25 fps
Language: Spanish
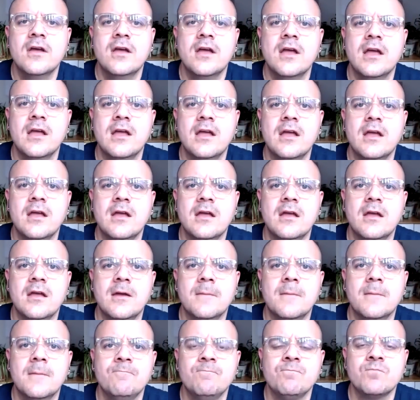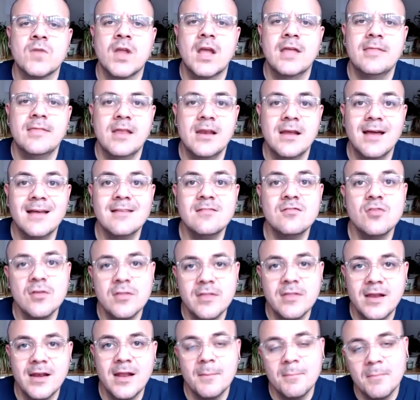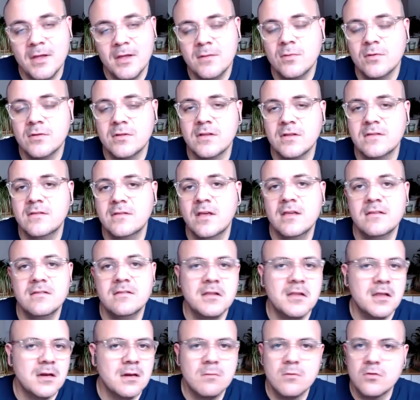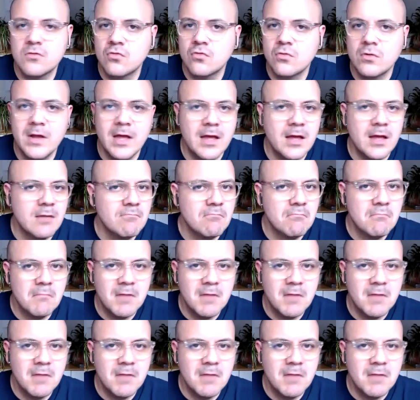Eh, en el caso de la MateBook 3S tenemos una